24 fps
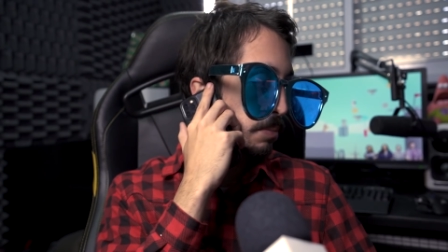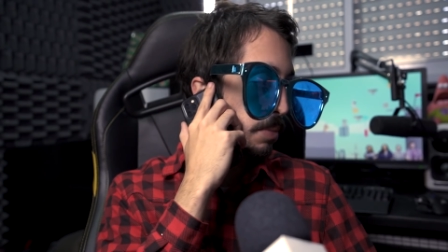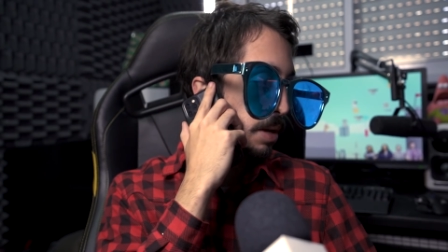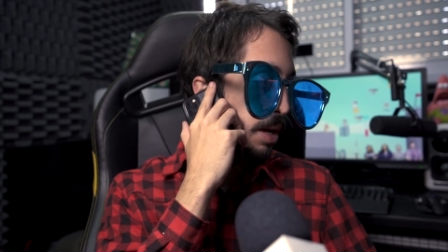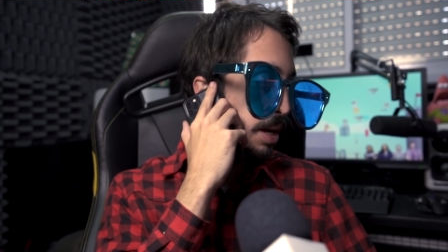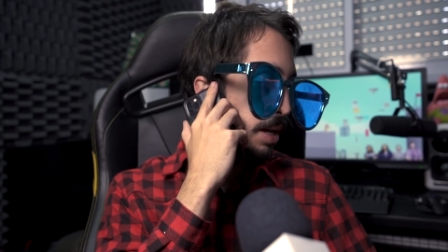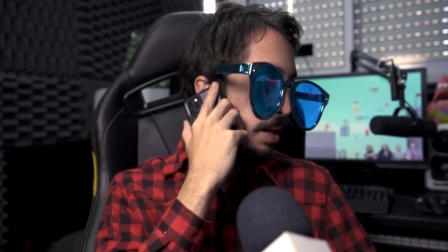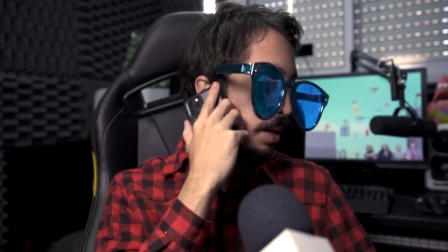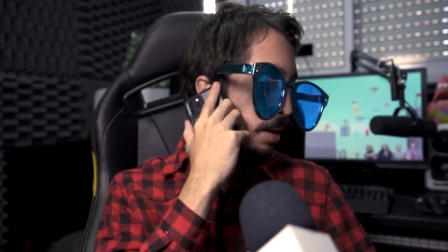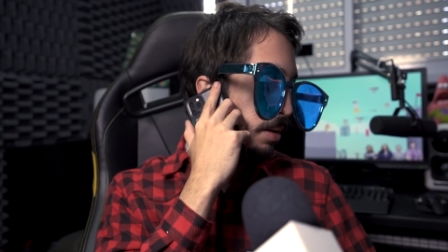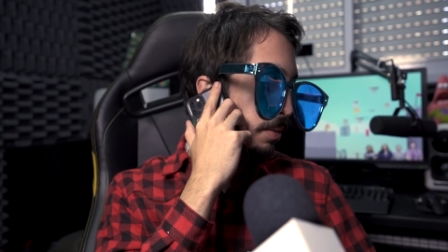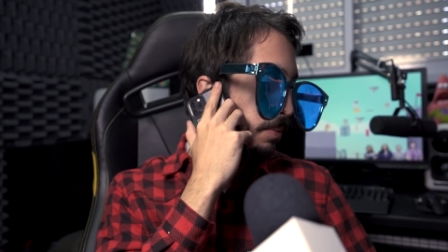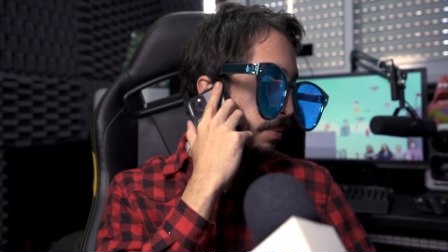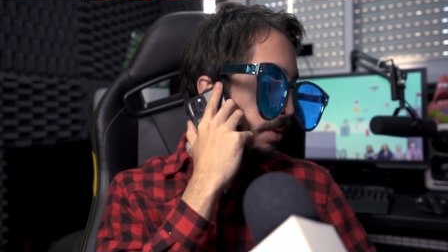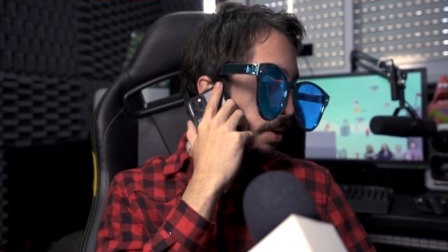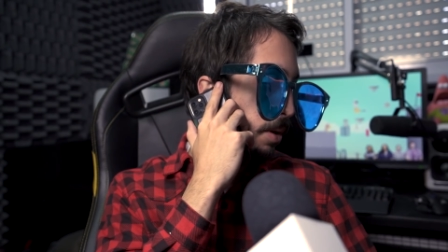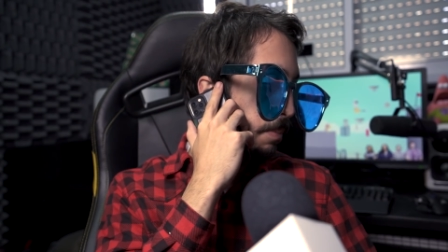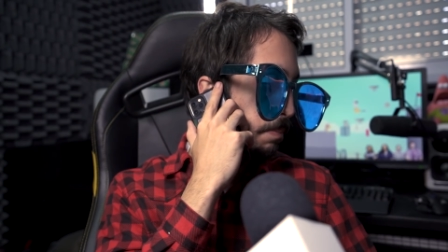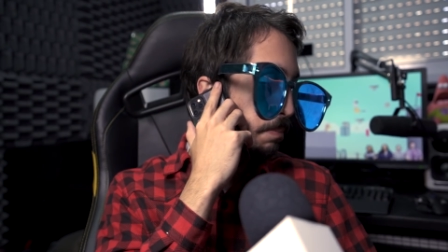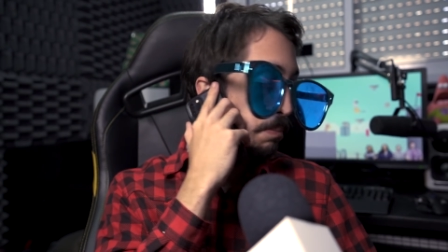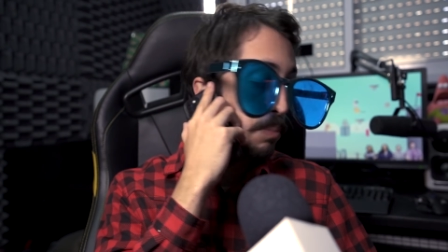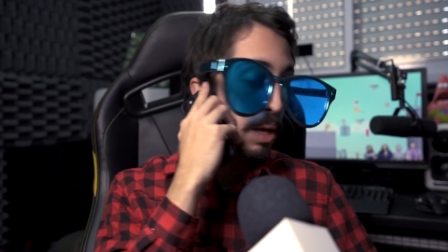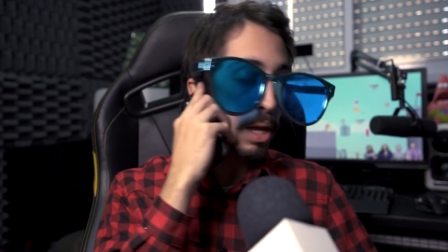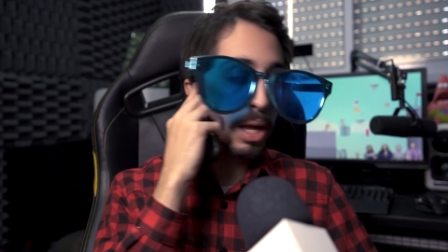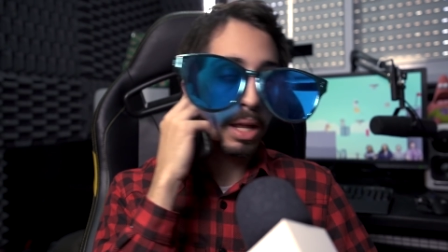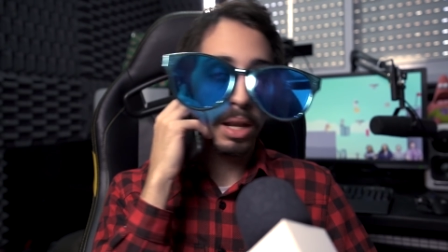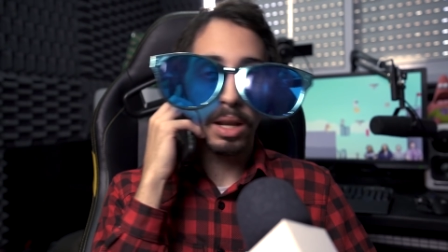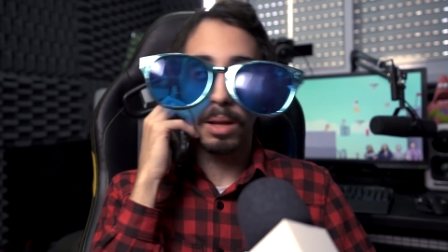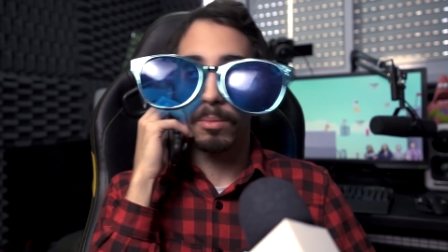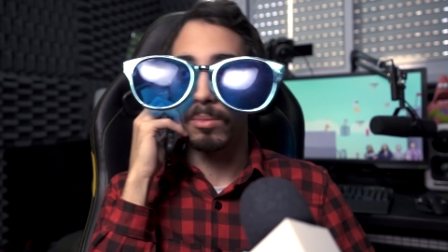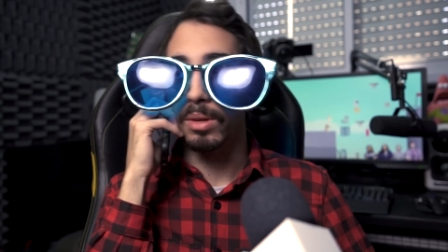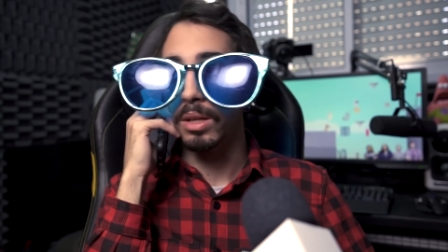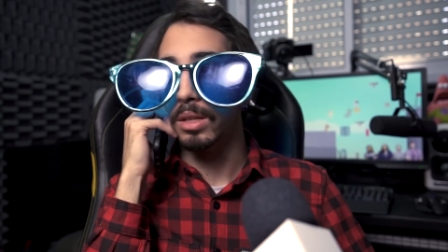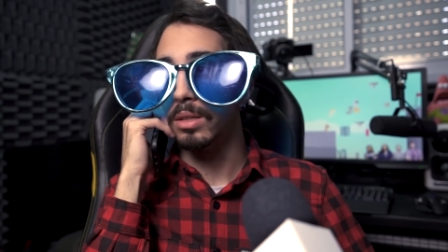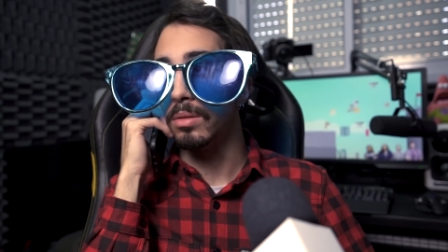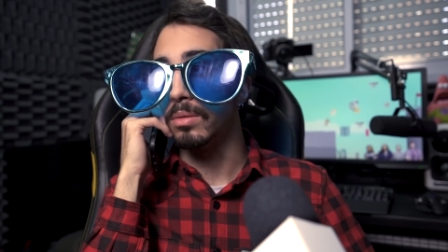Pena. Não uma dá. Pena
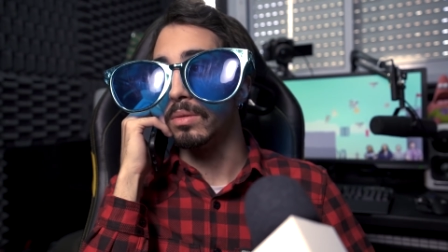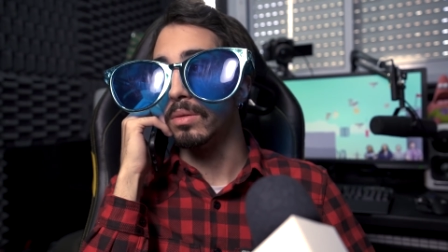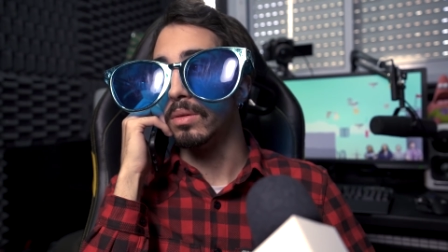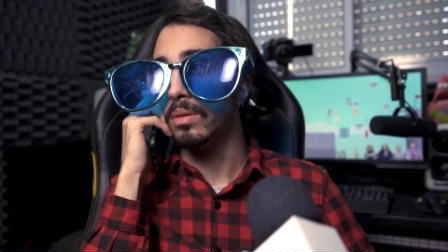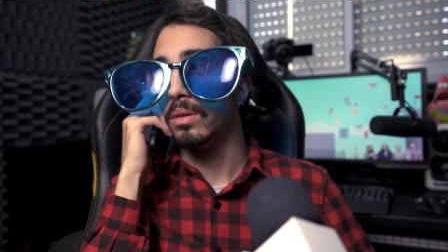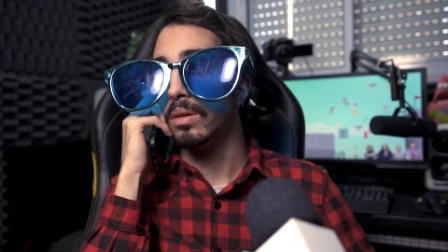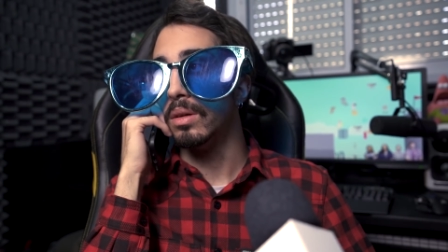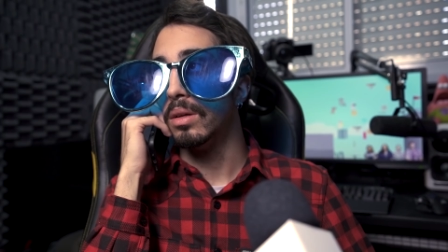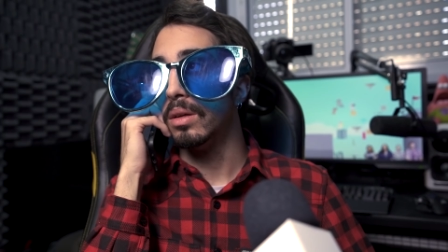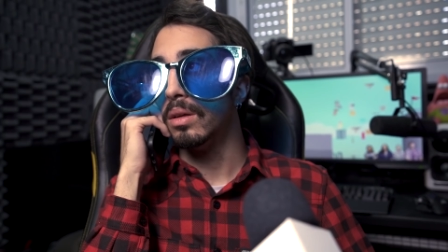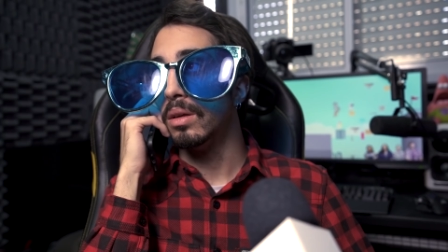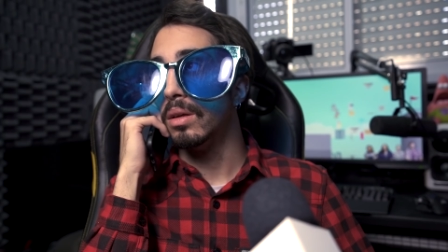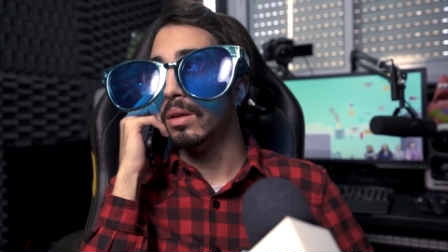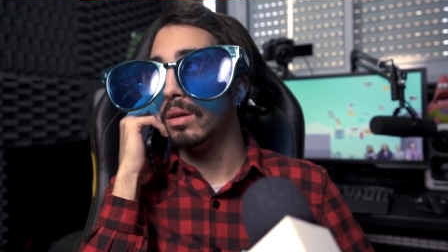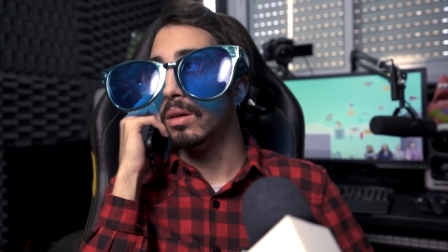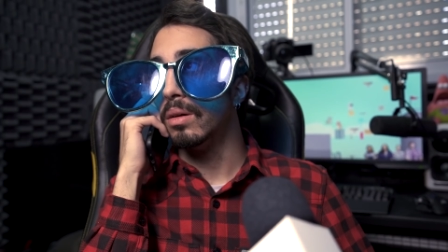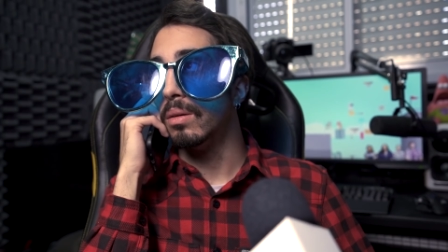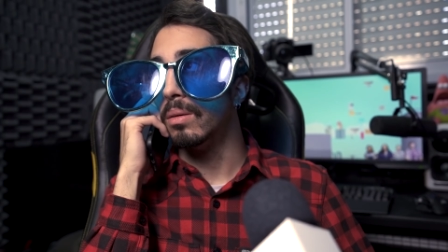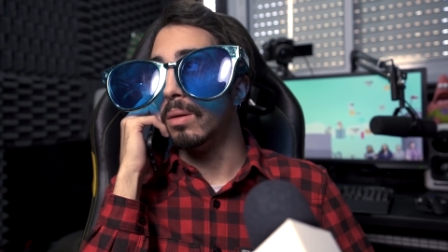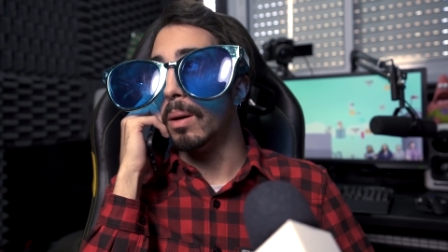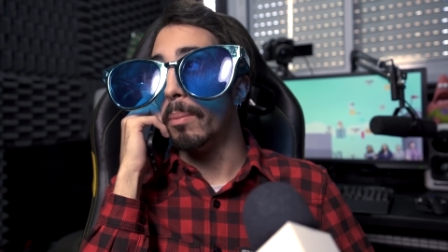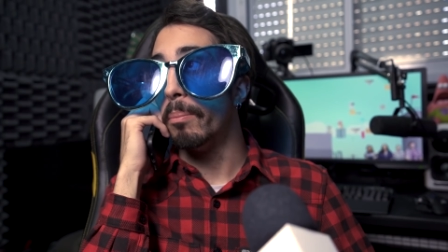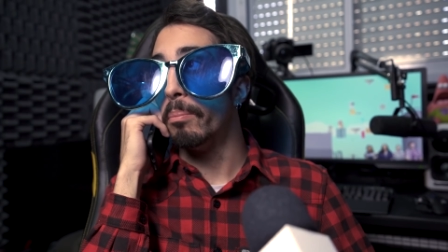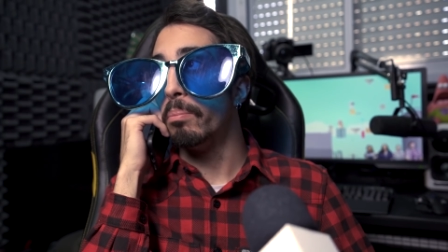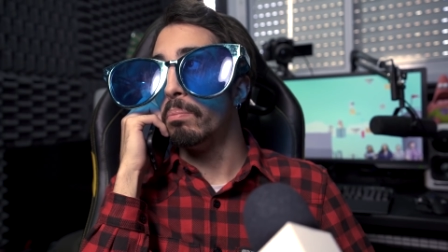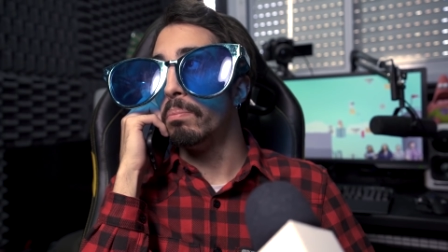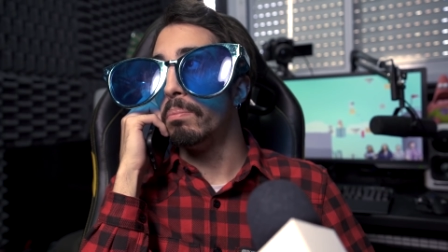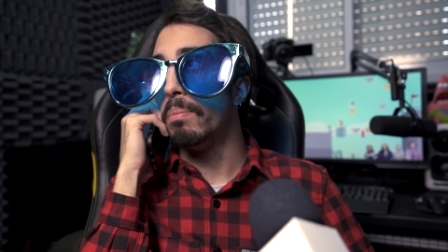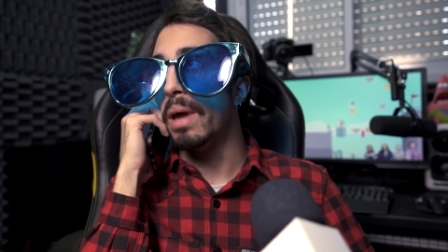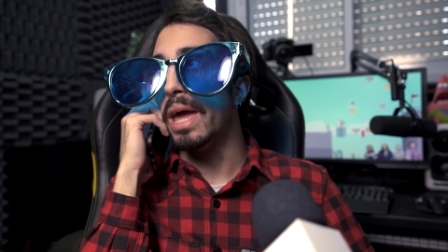mesmo. Mas ia te chamar, mas.